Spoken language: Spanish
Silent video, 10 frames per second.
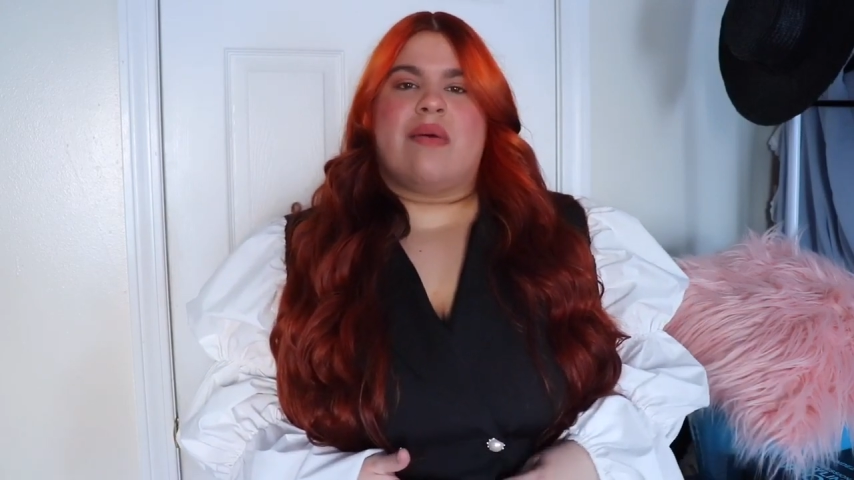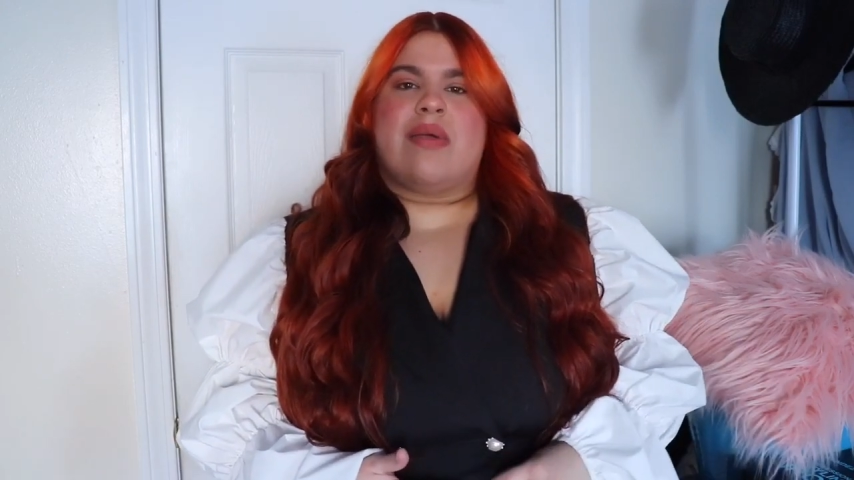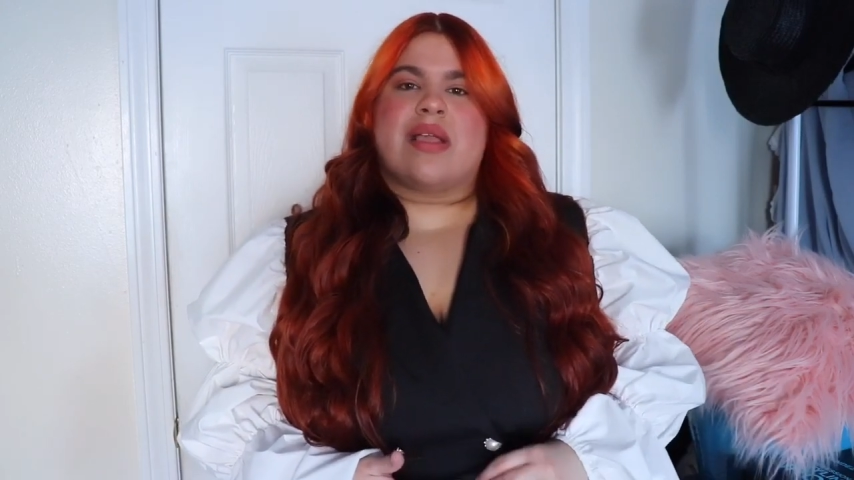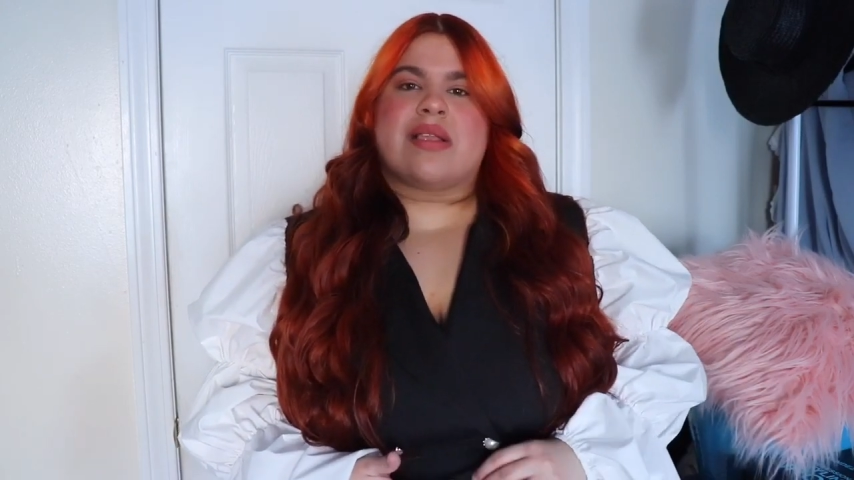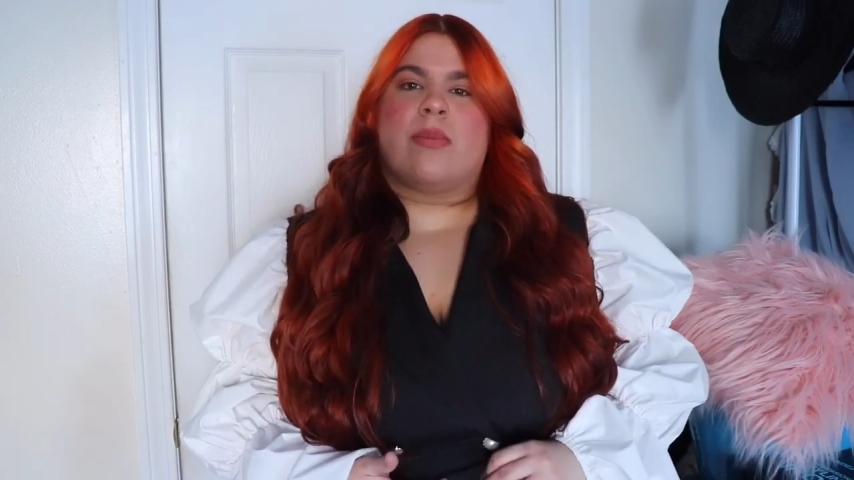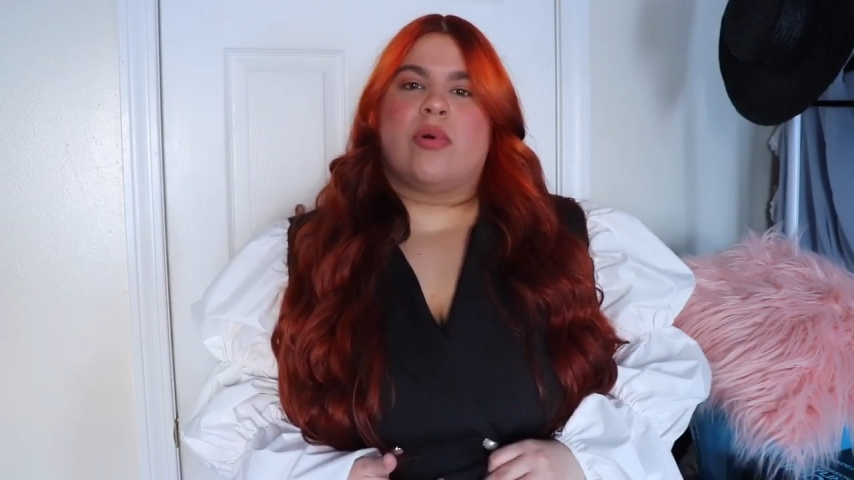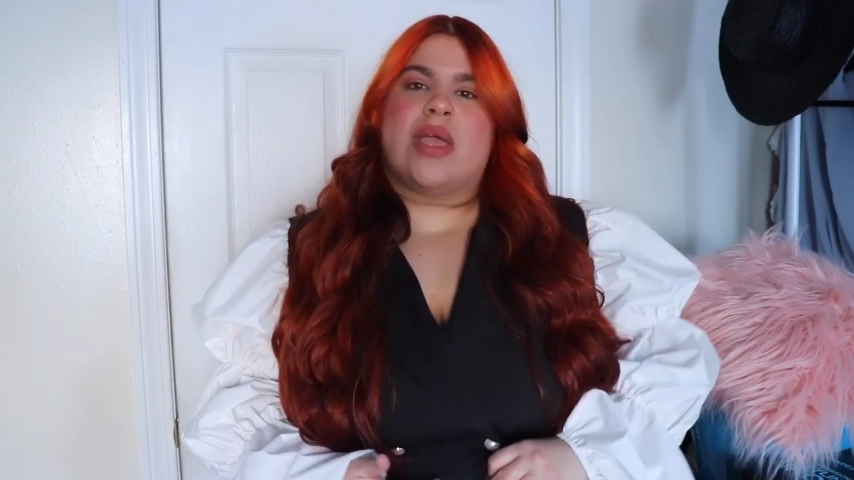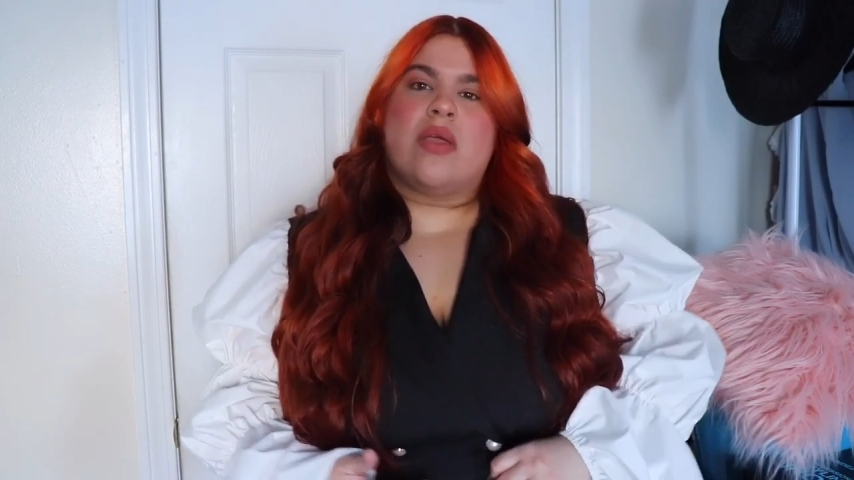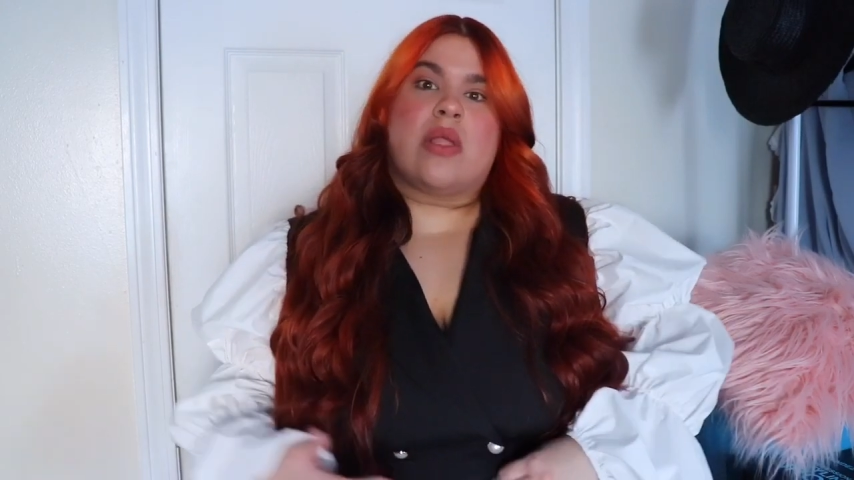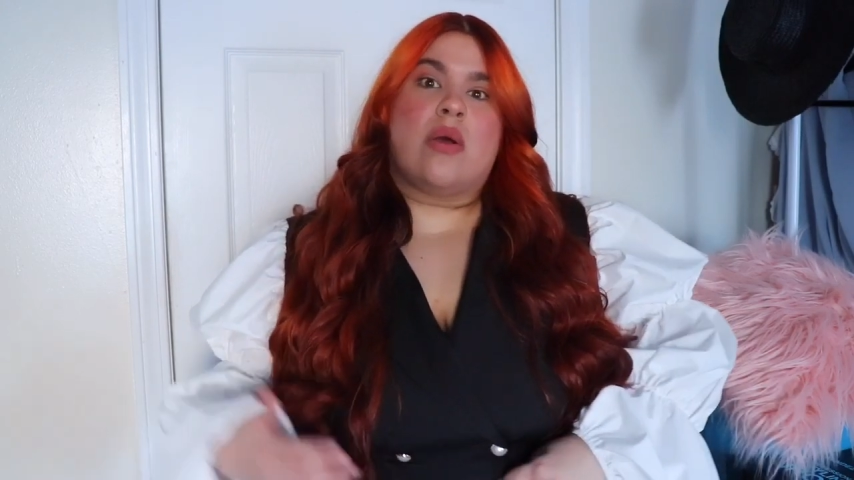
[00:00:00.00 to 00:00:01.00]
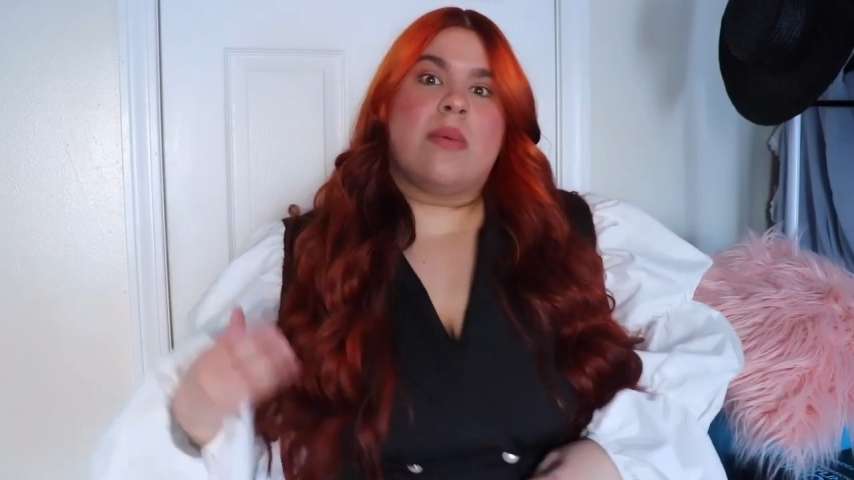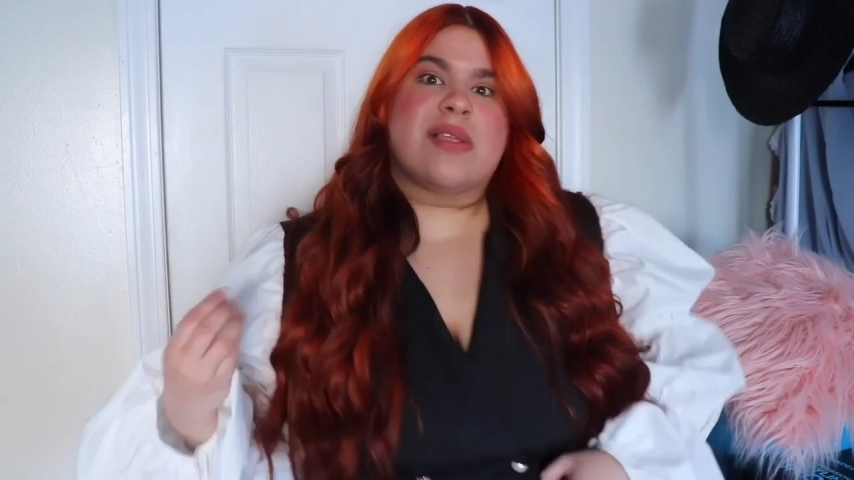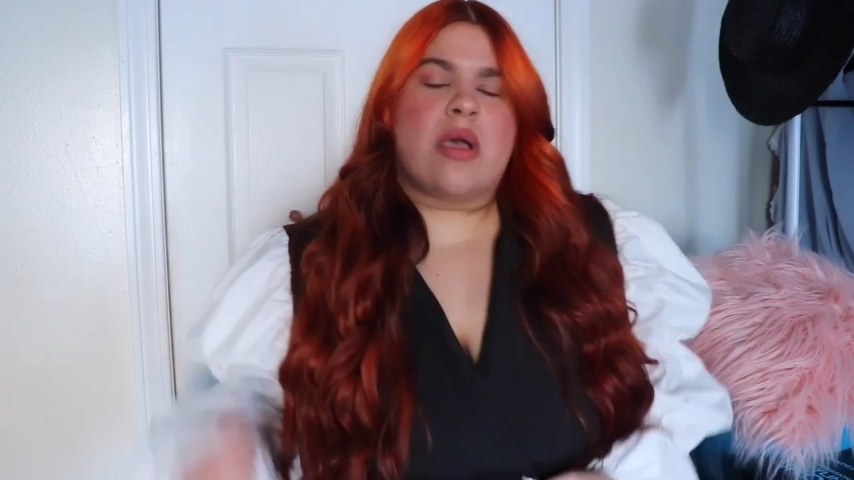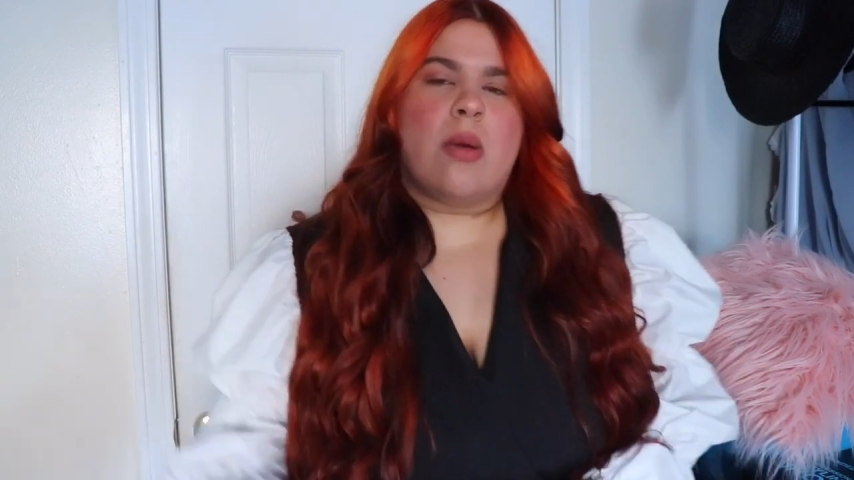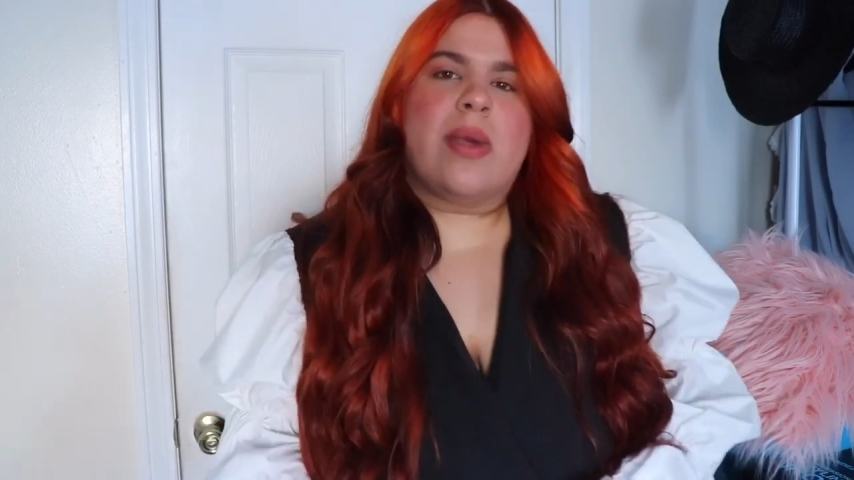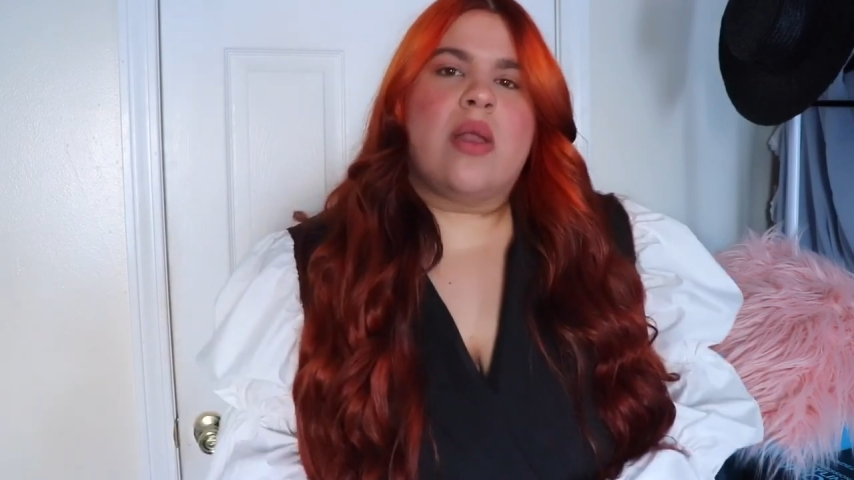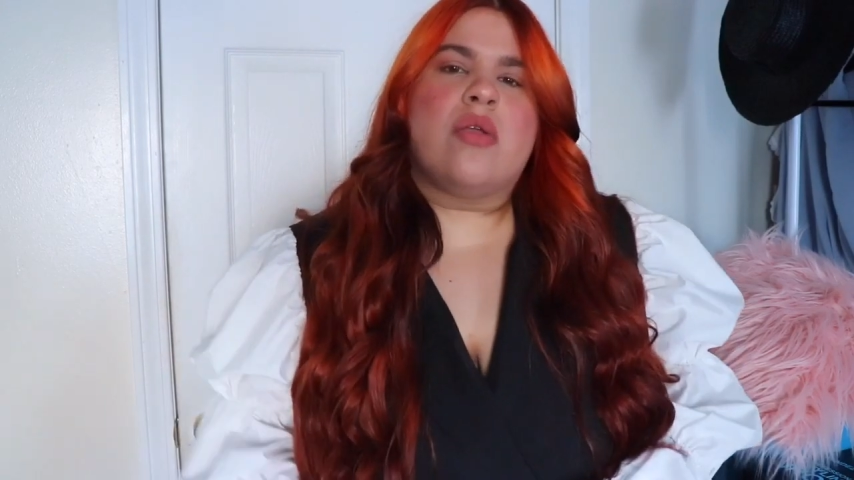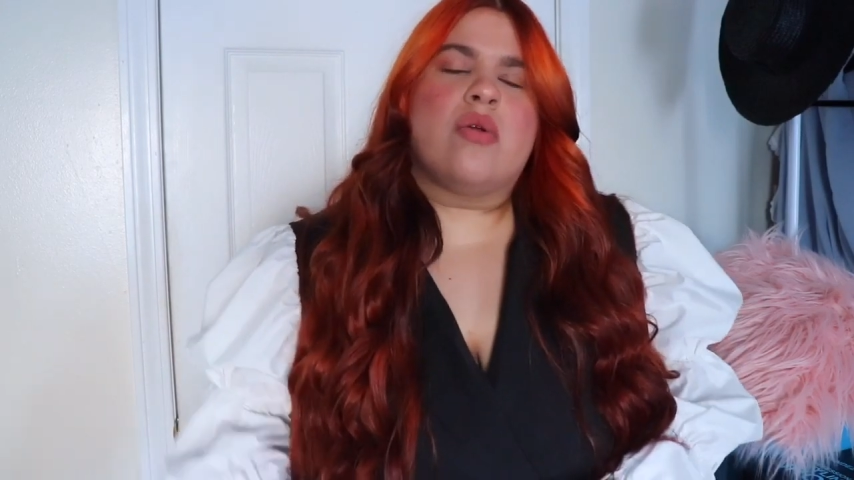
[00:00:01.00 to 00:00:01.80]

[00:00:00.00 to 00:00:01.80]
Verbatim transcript: de belleza porque yo tengo demasiado pelo